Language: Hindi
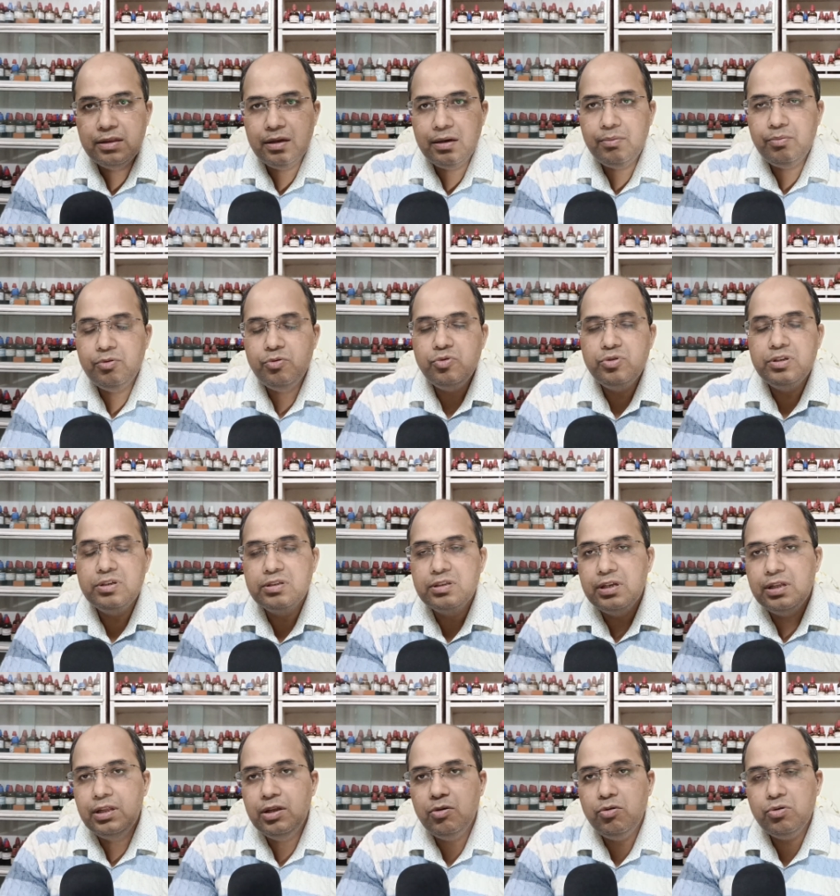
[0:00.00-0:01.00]
तब उस
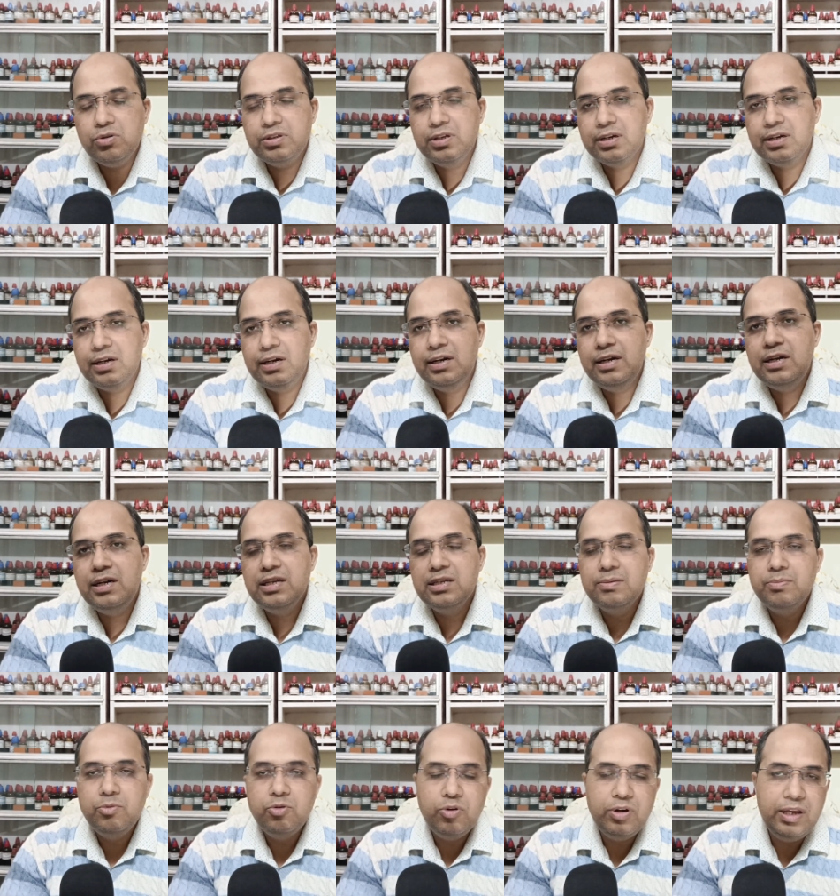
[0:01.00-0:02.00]
स्थिति को सेकेंडरी
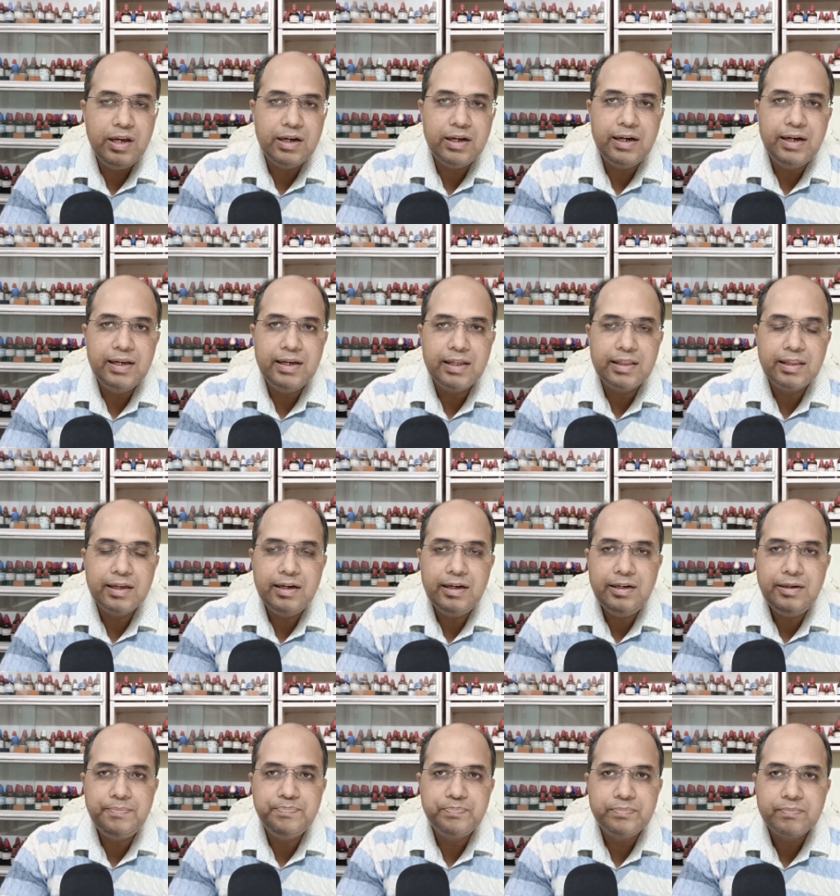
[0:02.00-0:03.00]
डिस्मिनोरिया कहा जाता
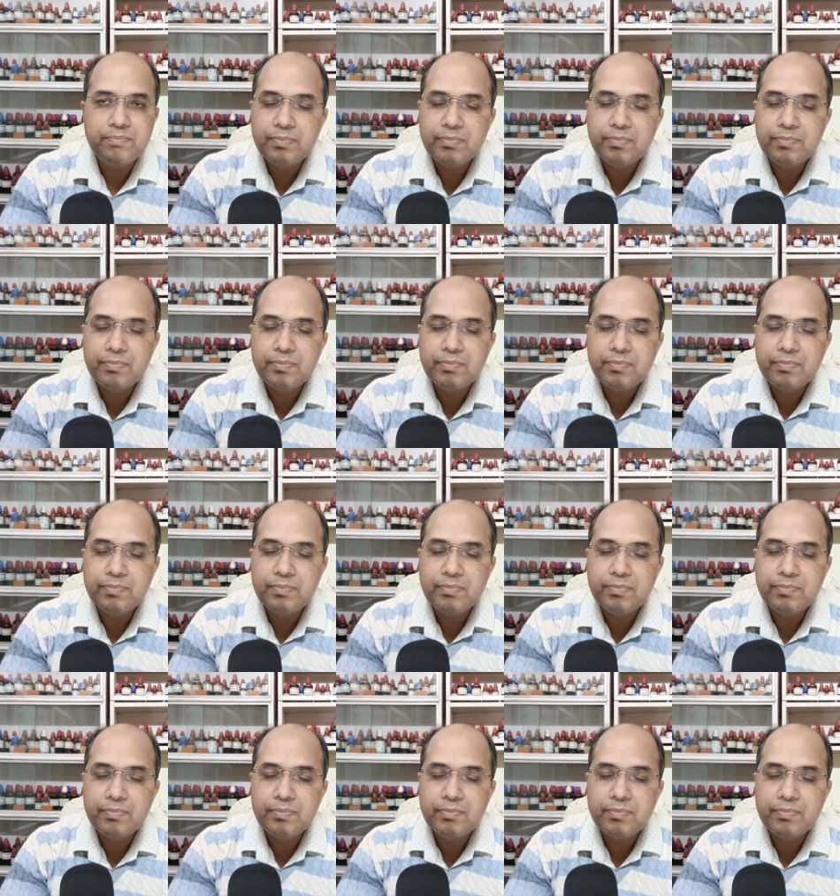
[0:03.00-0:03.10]
है